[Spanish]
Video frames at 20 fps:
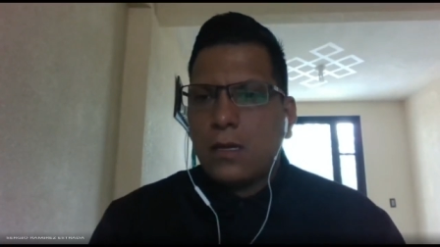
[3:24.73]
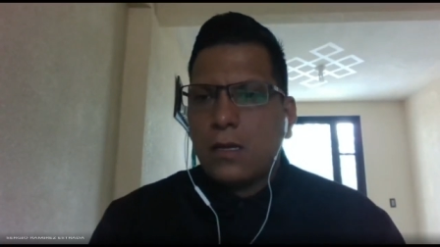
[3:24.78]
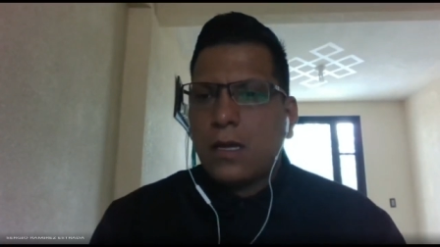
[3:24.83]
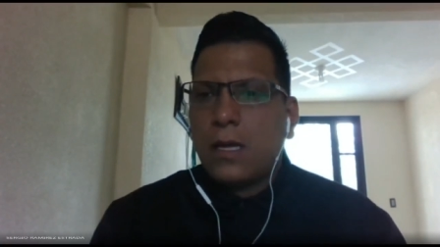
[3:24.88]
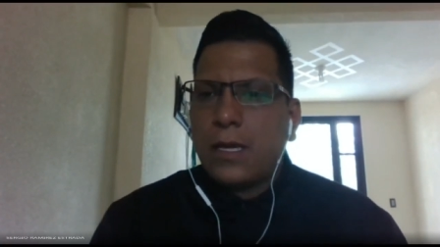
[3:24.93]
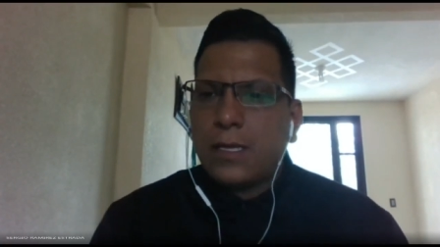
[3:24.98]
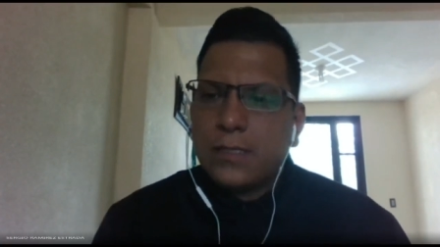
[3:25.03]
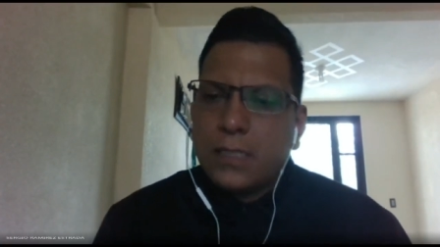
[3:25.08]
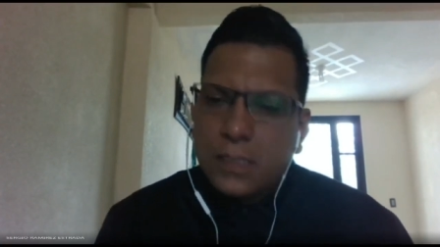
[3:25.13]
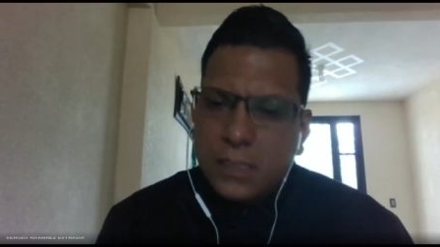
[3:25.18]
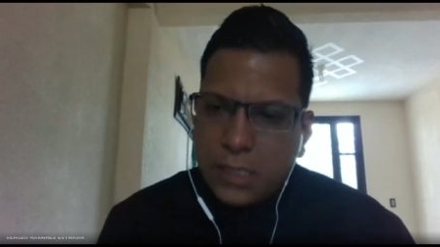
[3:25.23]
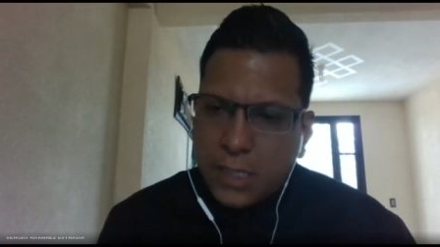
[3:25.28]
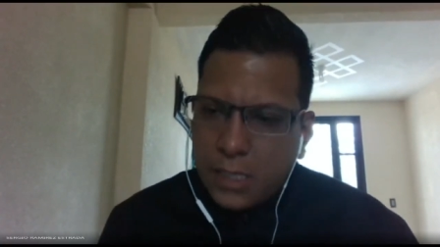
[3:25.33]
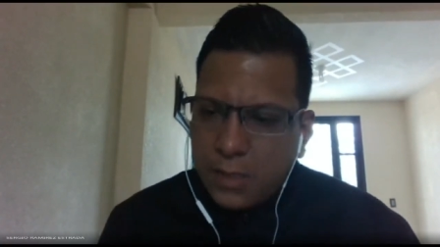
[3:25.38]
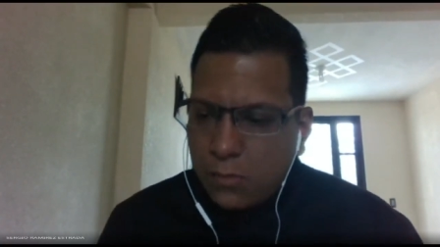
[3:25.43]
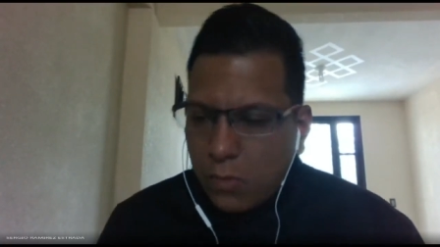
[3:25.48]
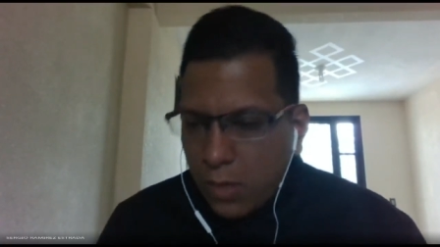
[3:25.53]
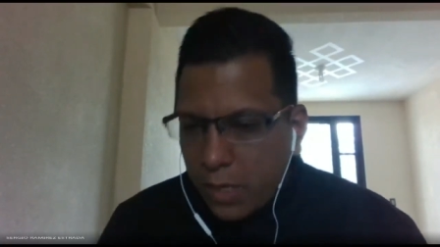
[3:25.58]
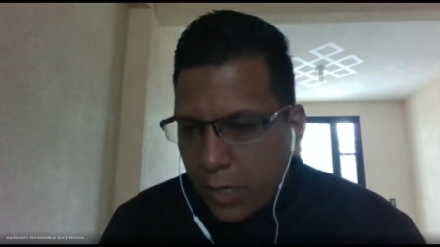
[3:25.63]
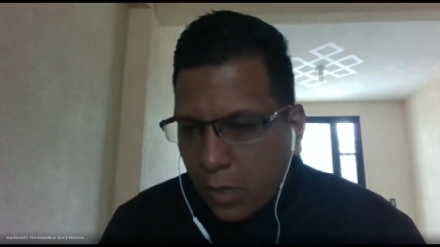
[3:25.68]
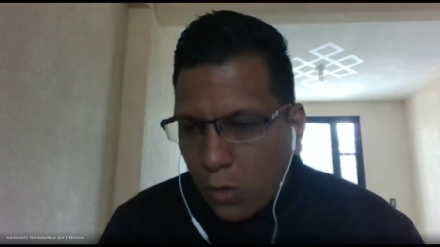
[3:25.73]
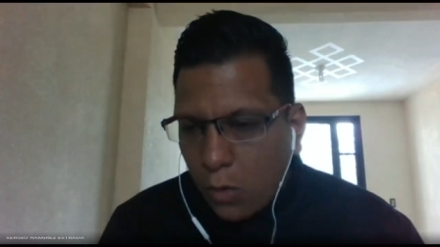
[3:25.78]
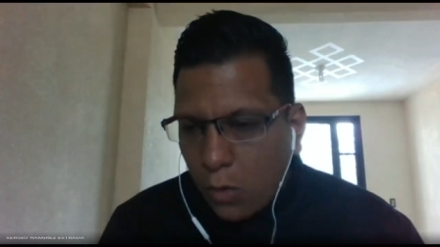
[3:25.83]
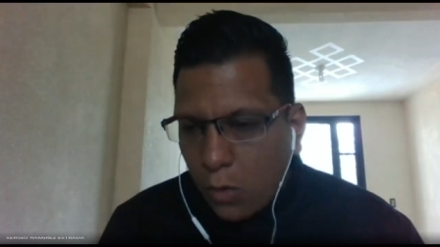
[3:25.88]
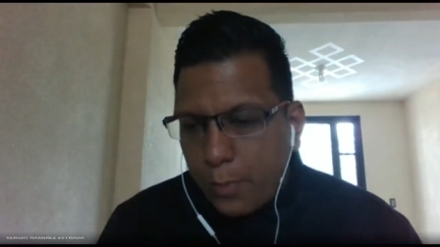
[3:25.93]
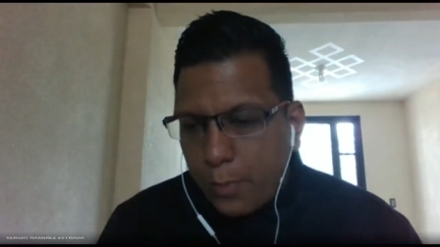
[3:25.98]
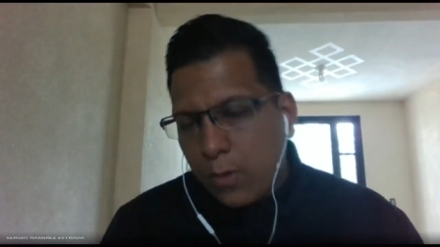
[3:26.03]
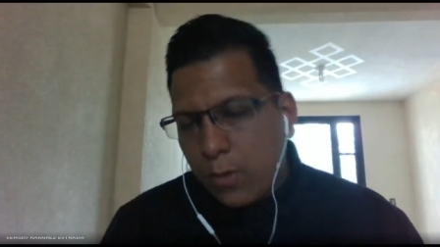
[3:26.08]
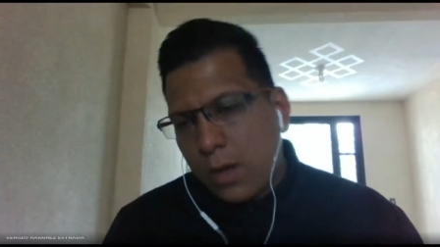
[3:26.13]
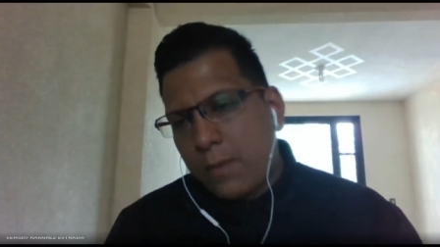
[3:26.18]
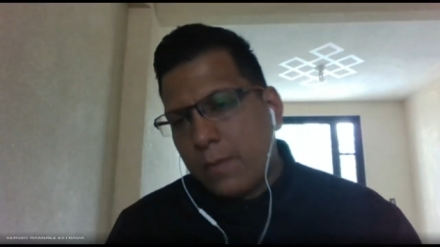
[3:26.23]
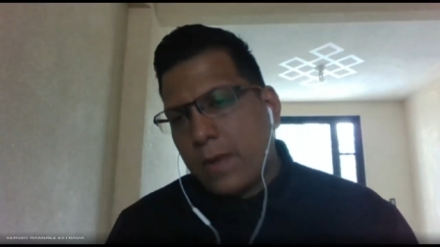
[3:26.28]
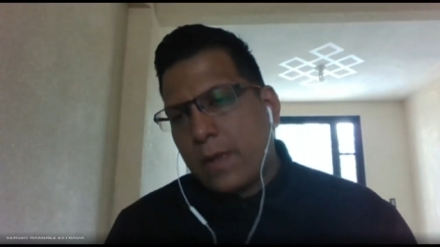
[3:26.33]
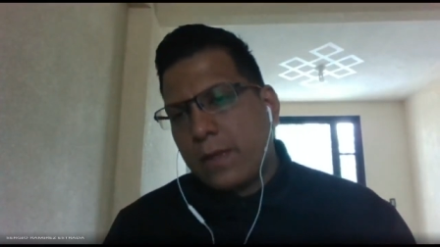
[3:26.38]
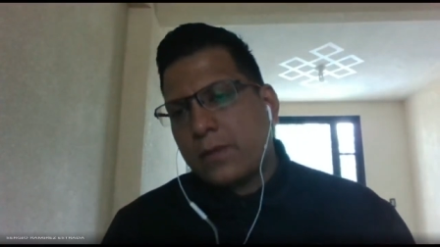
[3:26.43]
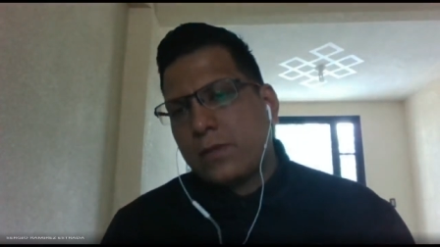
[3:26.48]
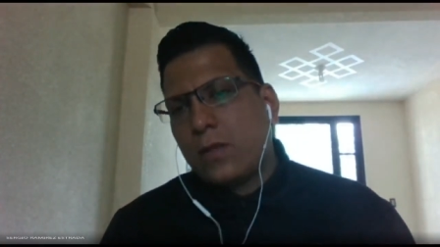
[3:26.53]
Este sí, no hay ningún problema.